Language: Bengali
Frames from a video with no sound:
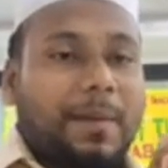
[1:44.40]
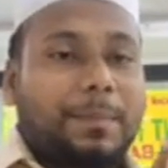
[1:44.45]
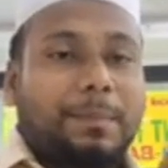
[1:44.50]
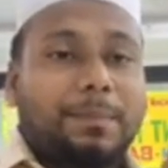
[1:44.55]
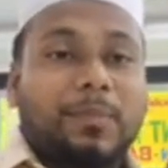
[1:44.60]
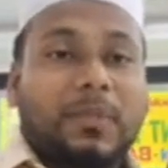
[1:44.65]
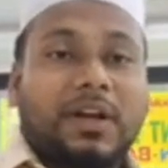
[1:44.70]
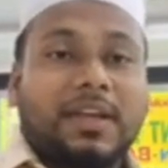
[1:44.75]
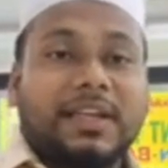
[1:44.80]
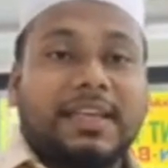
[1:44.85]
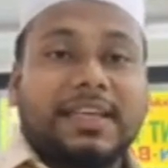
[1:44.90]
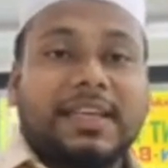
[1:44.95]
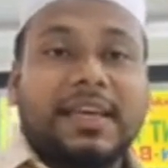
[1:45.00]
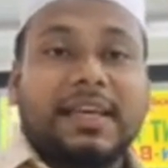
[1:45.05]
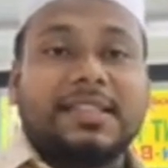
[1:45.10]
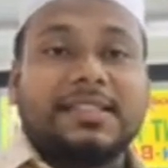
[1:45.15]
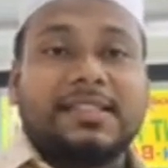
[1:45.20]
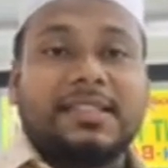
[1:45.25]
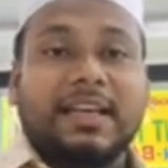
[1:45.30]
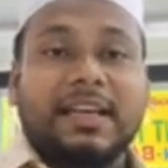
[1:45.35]
আপনার
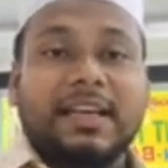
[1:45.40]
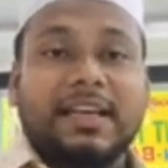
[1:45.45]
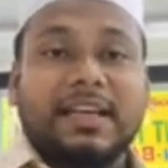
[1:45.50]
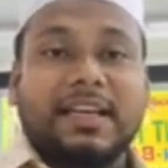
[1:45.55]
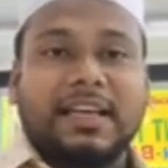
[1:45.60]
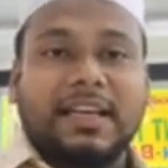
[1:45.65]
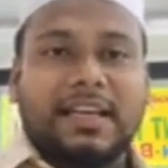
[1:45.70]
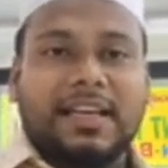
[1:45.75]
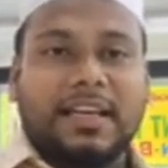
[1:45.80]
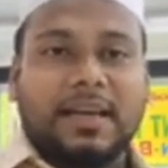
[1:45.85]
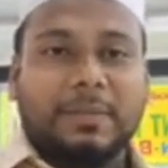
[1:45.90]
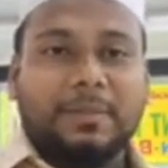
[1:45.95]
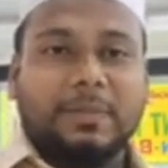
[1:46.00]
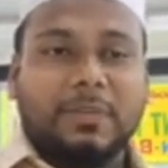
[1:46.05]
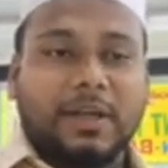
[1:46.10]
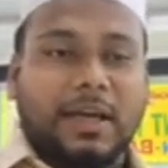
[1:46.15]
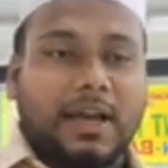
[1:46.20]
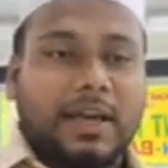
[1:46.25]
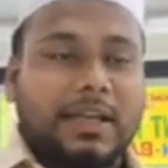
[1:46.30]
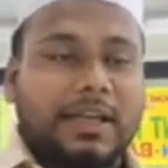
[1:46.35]
ডিএক্সএনের
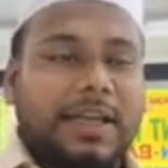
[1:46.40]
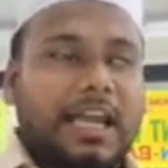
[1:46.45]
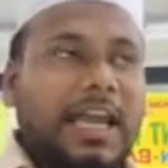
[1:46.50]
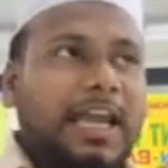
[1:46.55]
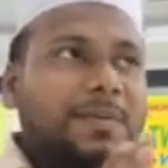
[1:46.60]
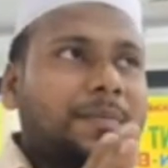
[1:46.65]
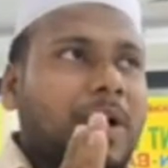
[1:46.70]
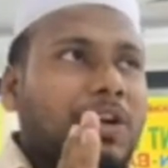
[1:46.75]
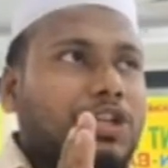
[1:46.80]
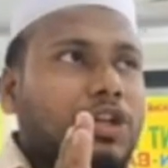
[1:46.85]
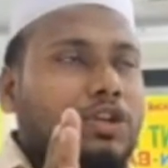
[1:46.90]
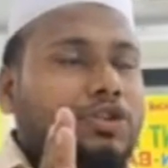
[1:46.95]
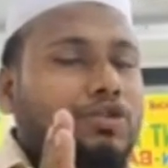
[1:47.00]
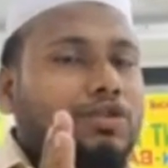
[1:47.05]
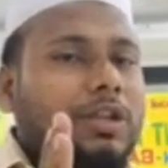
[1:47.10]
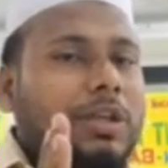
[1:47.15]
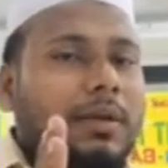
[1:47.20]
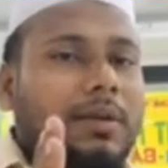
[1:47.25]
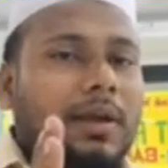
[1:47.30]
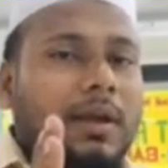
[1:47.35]
ইনকামটা এই মাসে
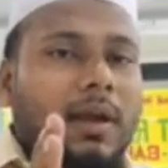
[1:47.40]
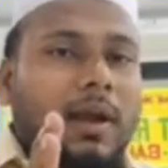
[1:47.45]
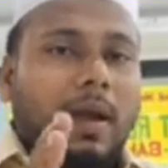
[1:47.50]
যদি